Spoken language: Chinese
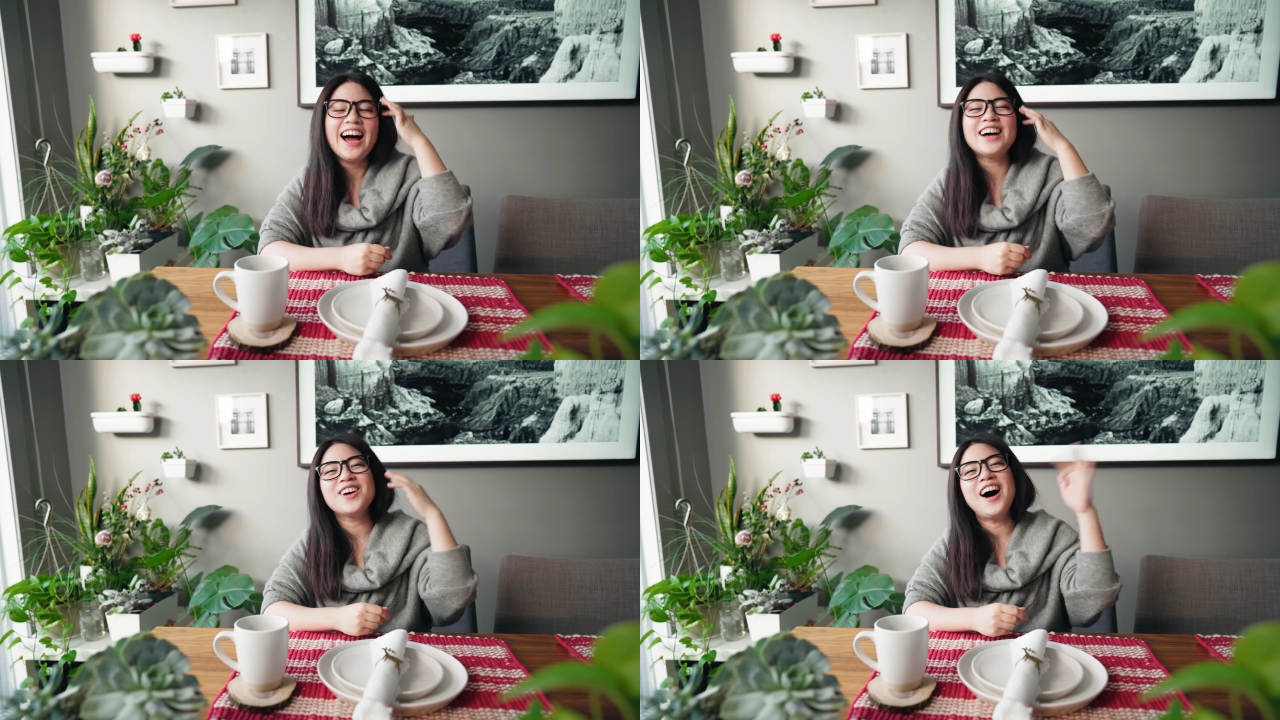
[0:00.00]

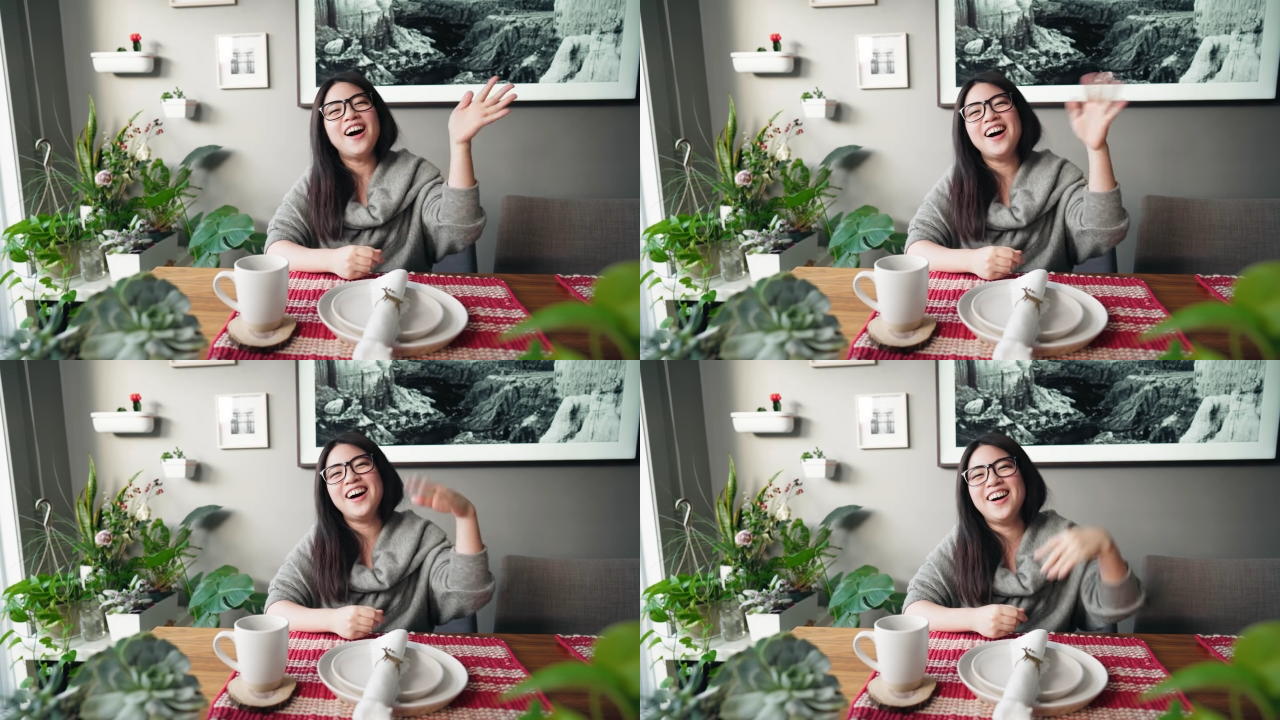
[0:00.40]
他说，好
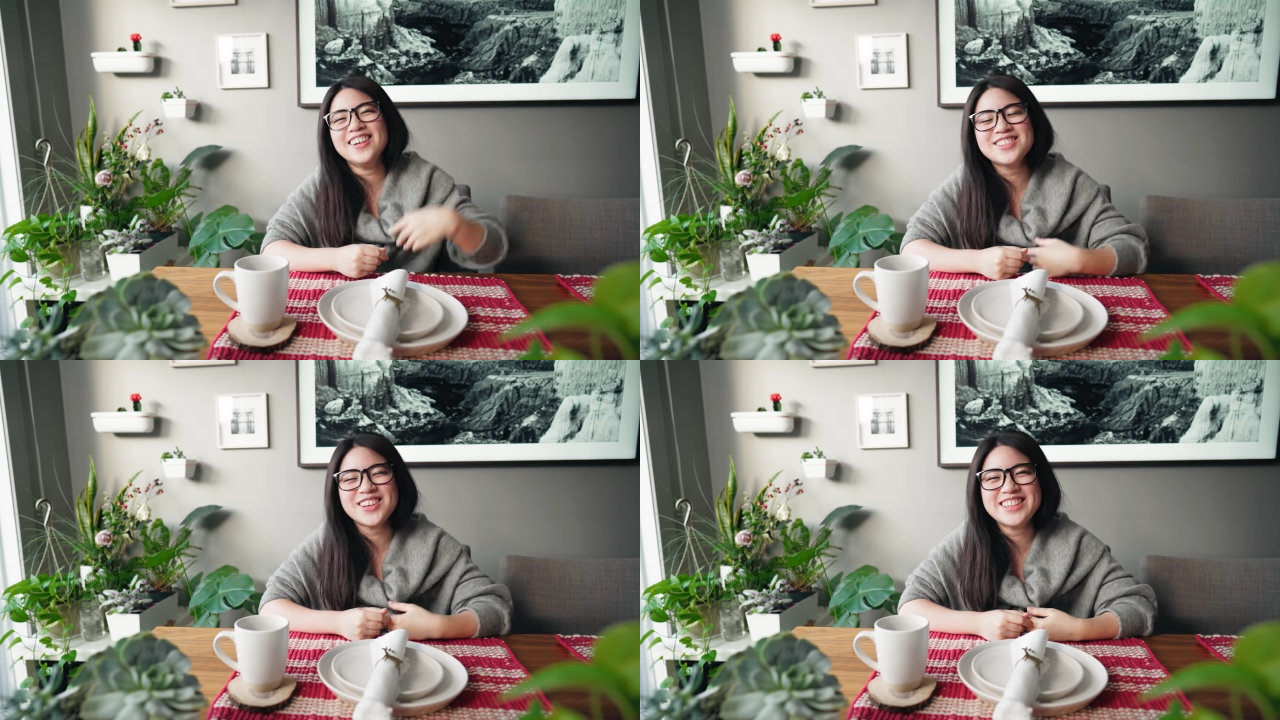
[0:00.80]
好
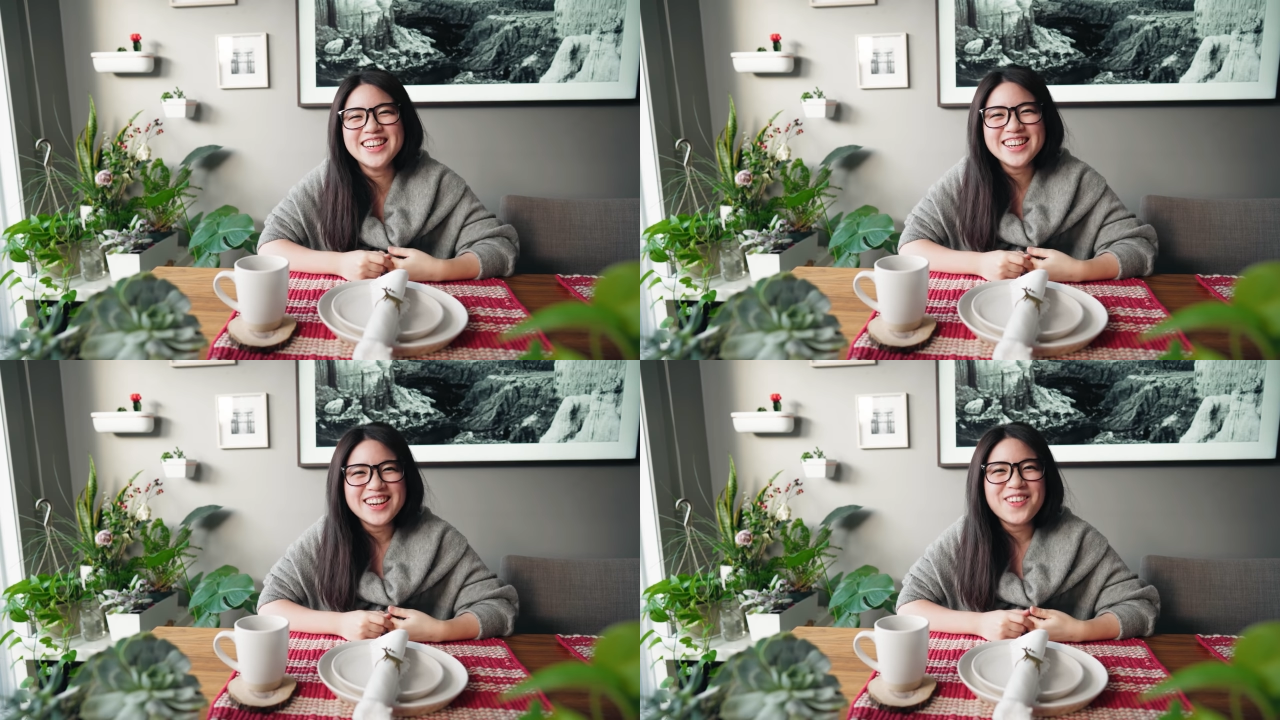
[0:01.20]
好，所以
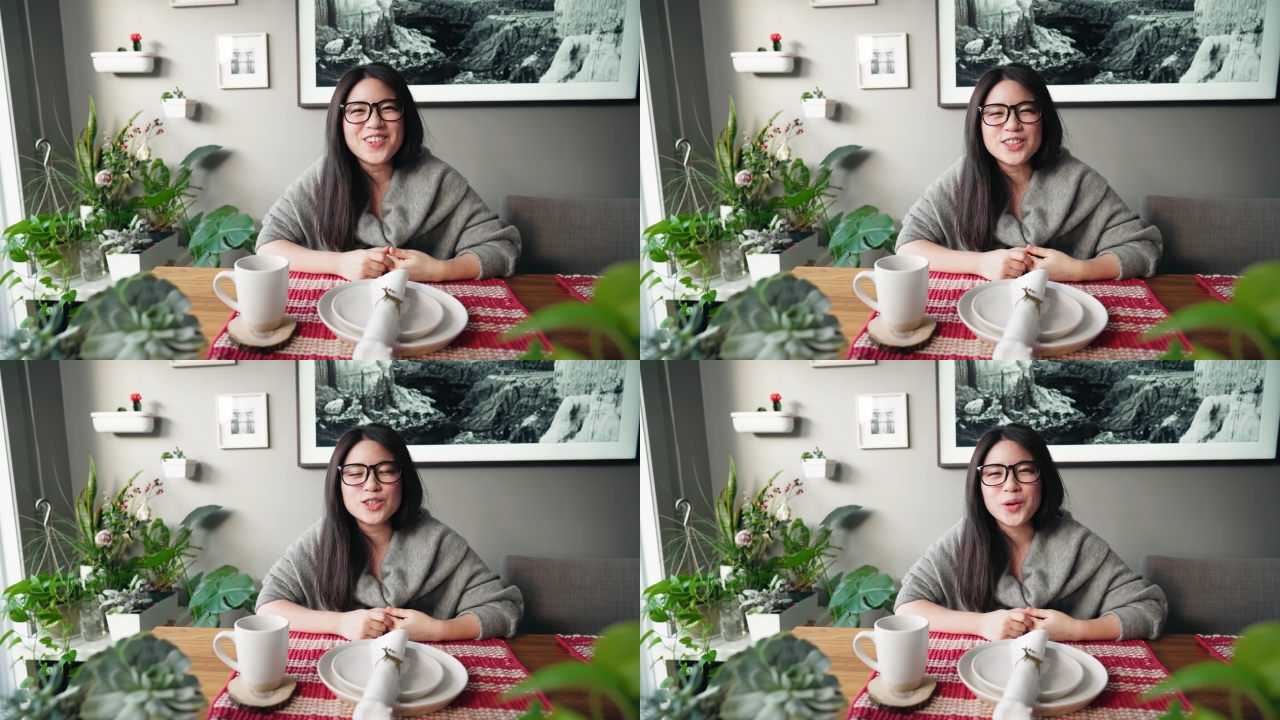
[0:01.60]

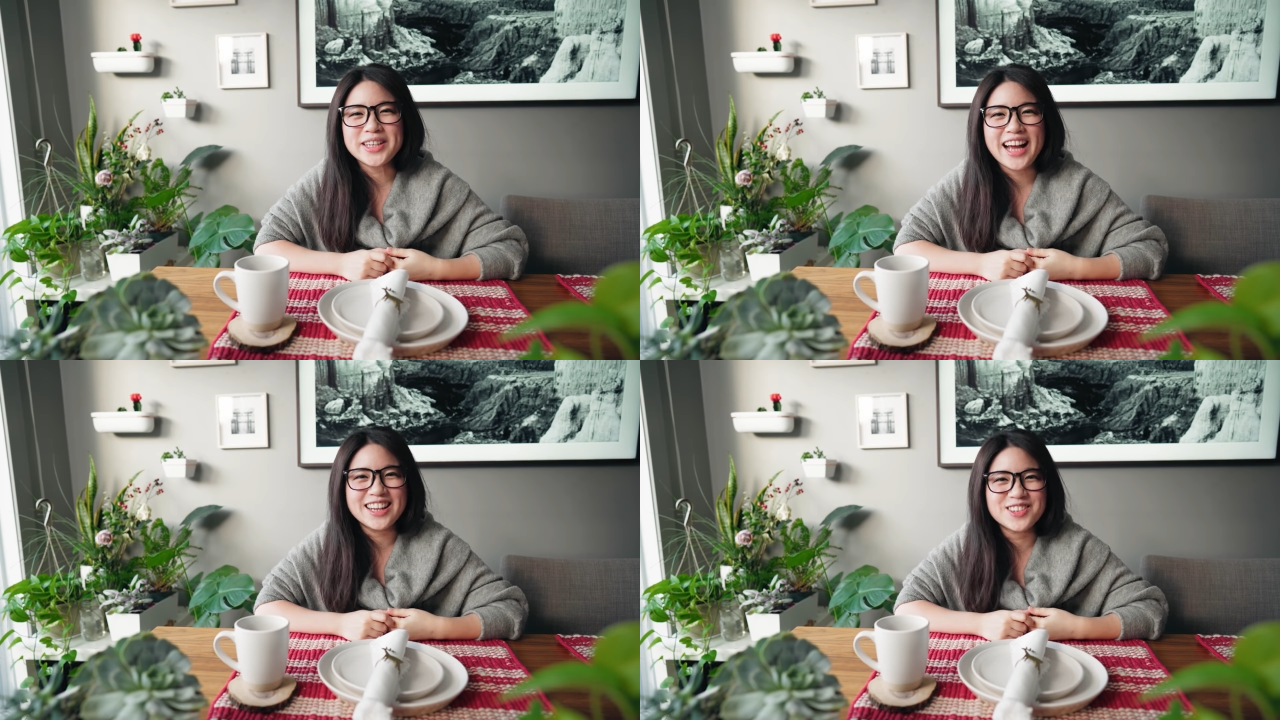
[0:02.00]
我就很
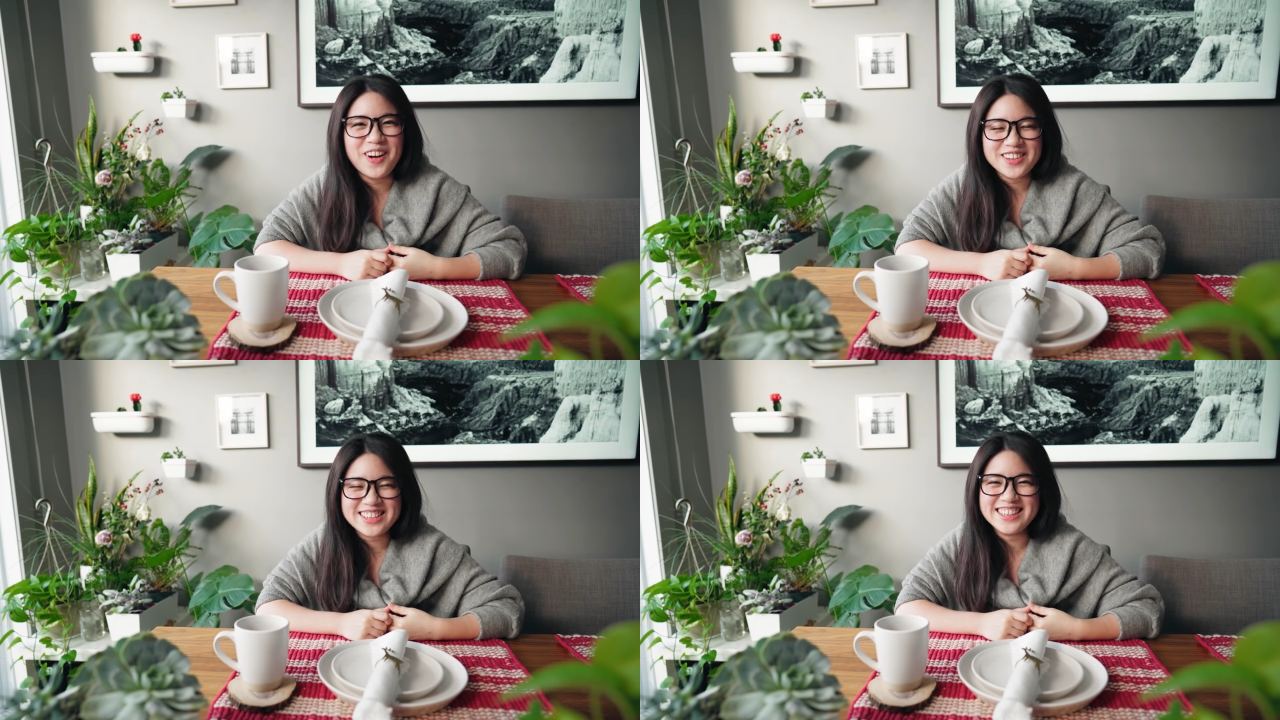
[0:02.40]
催他，就
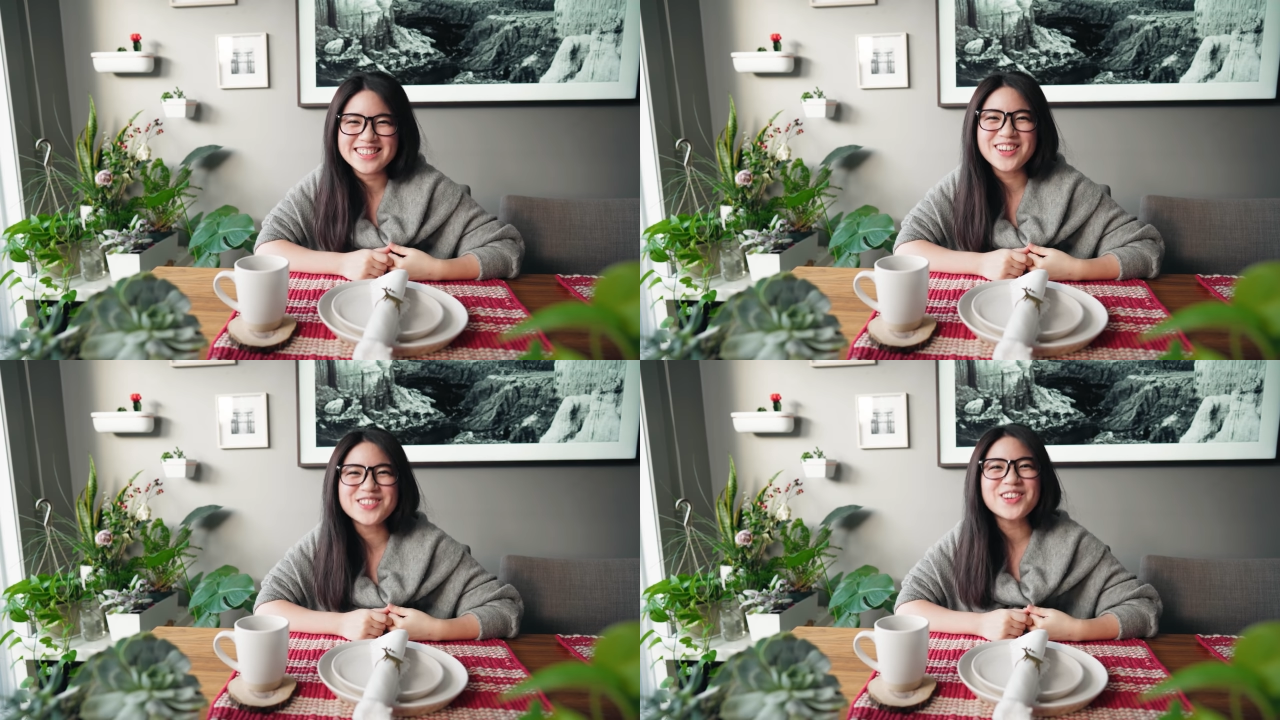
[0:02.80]
帮我介绍。